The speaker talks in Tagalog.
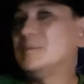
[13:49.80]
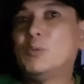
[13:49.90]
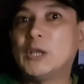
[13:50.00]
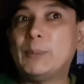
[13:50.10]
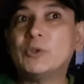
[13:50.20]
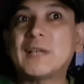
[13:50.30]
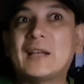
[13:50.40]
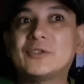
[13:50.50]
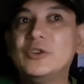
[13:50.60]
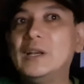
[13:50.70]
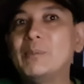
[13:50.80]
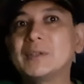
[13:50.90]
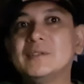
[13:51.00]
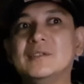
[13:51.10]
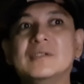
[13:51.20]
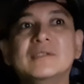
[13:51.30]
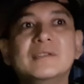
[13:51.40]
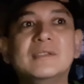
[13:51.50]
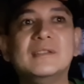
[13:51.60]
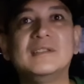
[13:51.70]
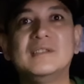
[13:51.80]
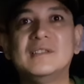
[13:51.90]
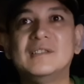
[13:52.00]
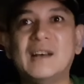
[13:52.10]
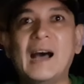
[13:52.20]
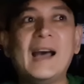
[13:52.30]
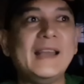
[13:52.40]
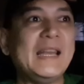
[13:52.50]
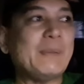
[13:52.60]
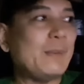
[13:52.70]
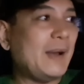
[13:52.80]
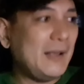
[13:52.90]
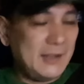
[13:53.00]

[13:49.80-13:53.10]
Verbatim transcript: Buti po sakto yung labas nyo. Kanina pa ako nag-aantay. Ah, kanina pa ba?